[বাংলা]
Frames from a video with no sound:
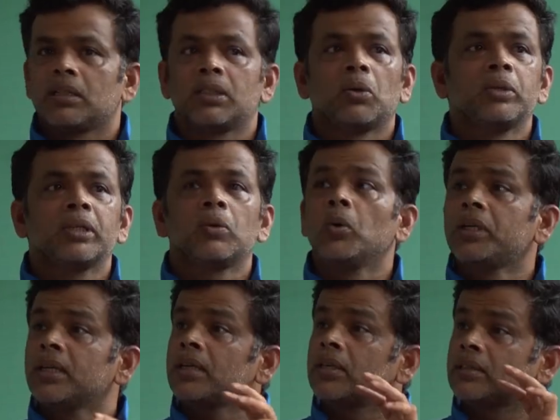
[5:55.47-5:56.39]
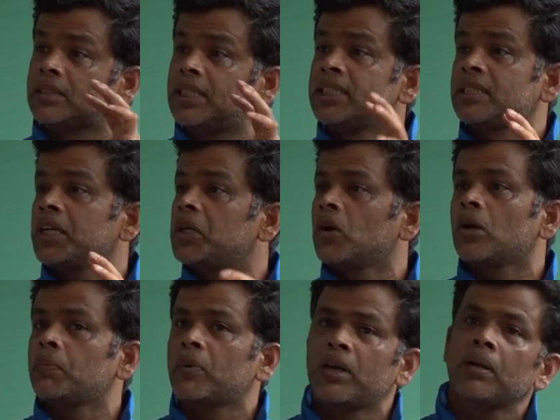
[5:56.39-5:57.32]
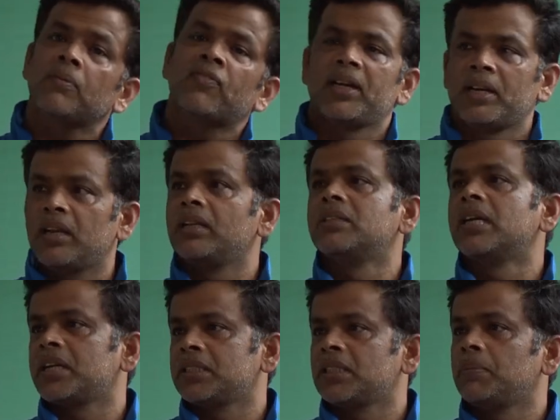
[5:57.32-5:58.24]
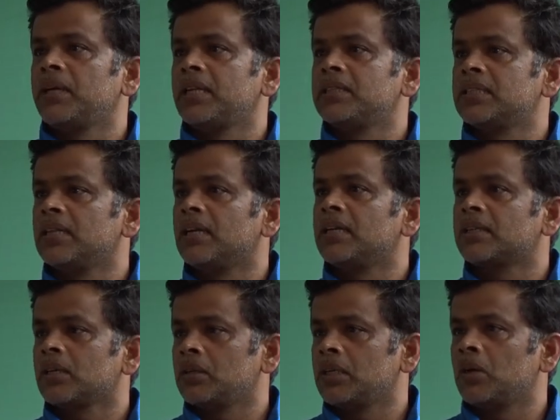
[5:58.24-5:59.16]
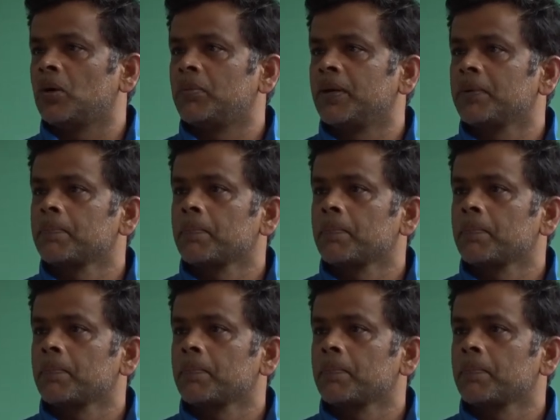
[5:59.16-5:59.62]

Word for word: যে ওইটা ওইটার ডিসাইড হওয়ার পরে ফাইনালি জানা যাবে একটা কী হবে